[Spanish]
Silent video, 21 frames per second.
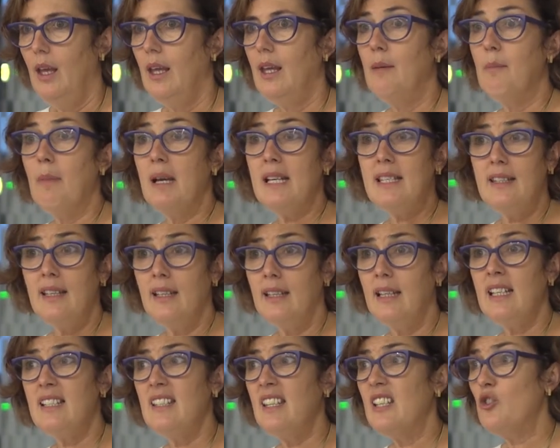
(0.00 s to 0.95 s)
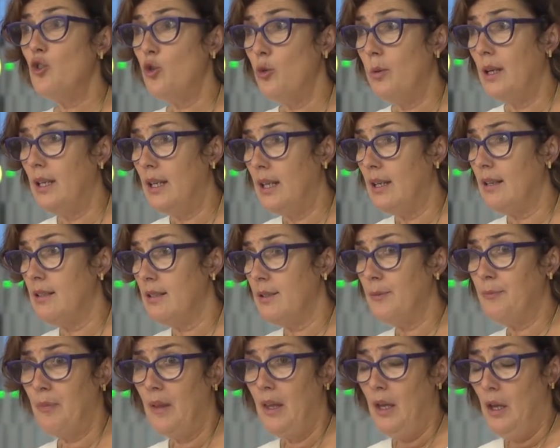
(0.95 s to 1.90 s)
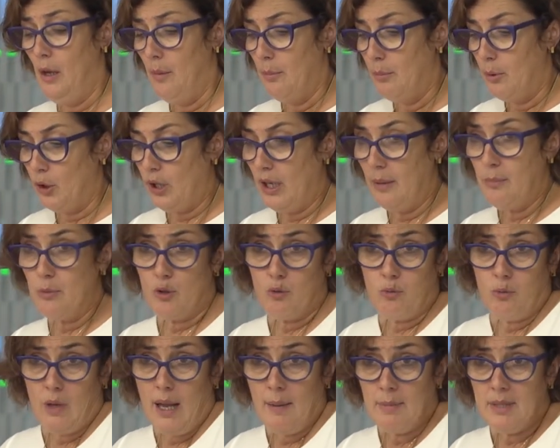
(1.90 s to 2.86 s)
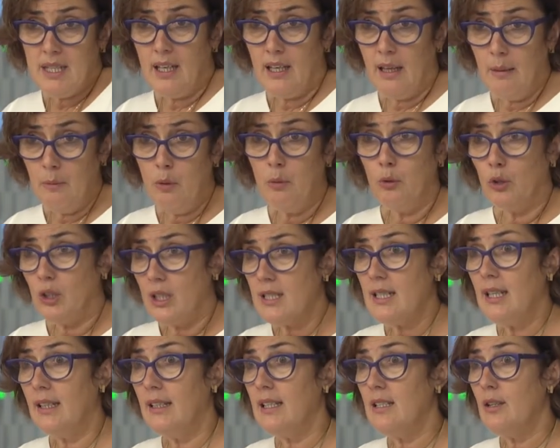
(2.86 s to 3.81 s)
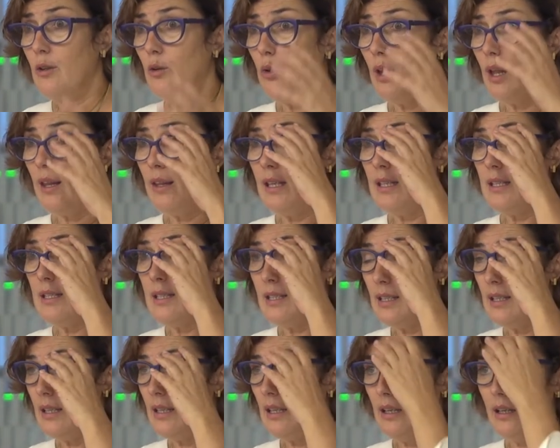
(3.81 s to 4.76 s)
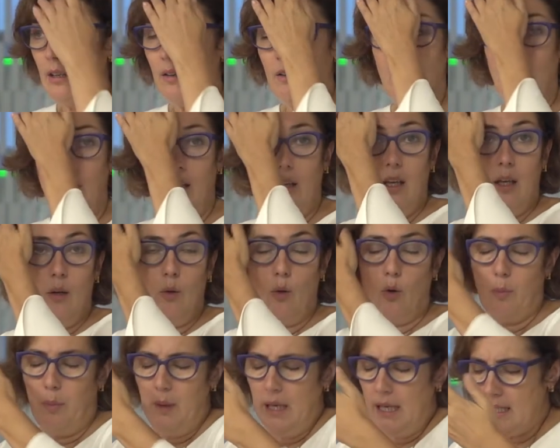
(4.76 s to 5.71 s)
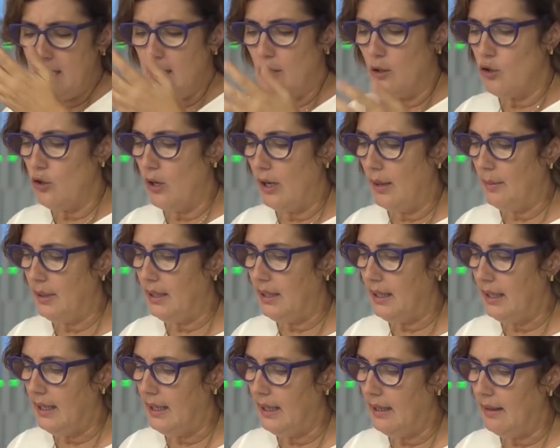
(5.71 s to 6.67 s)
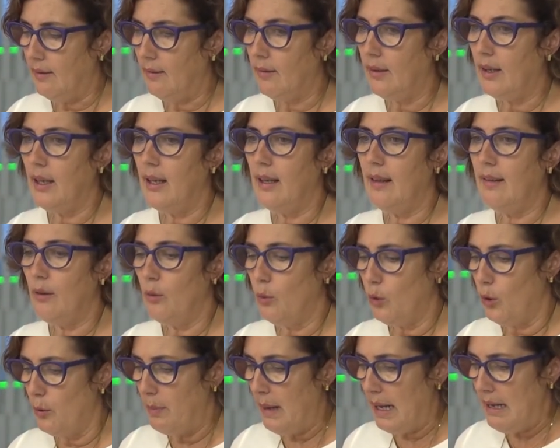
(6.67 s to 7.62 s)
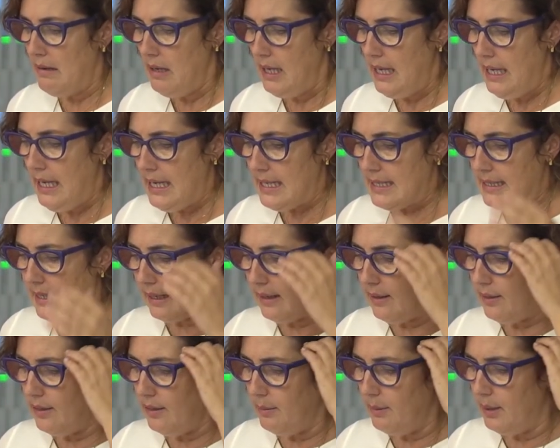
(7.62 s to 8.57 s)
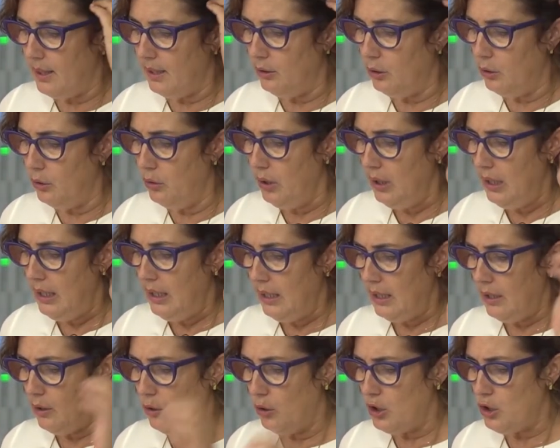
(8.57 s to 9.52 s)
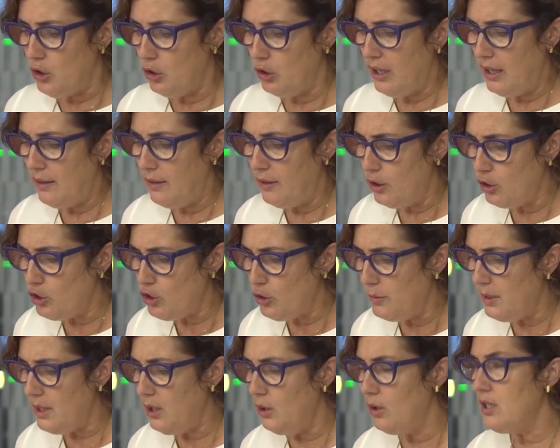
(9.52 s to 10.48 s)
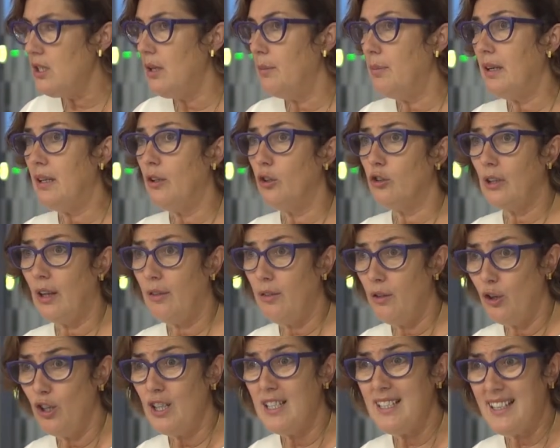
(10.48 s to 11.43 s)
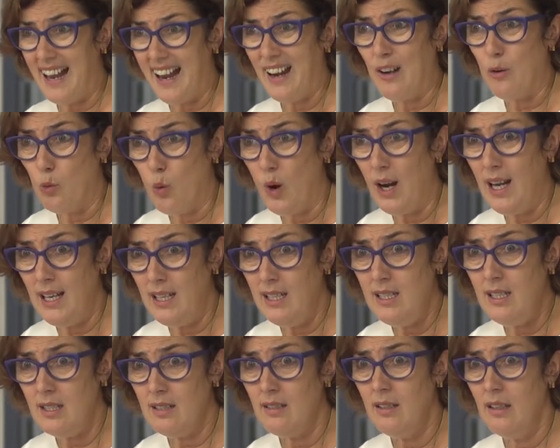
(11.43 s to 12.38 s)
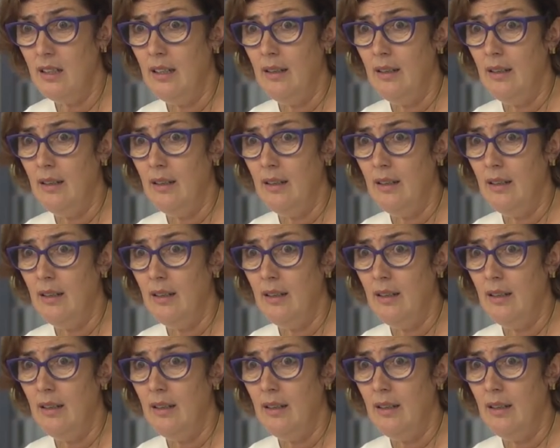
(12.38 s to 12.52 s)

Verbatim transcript: y más tiendas de souvenirs. ¿Por qué? Pues Ámsterdam, como otras grandes ciudades eh, Europea, sino solamente eh, de Europa, está recibiendo, creo que son 18 millones de pernoctaciones anuales